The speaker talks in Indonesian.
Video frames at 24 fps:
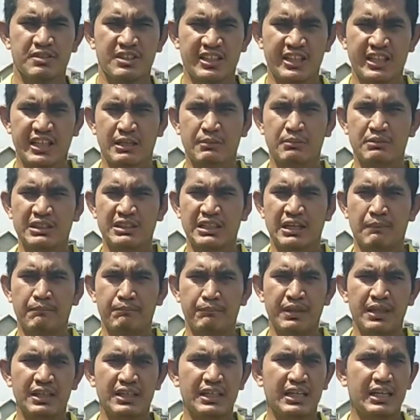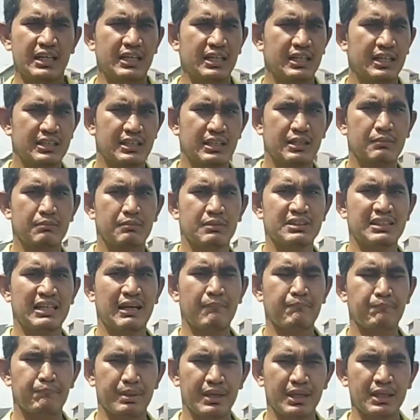gaya menyamping ya kita
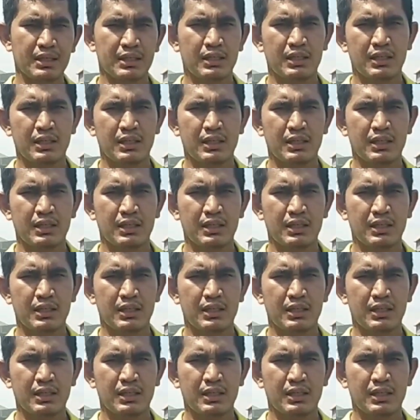menyamping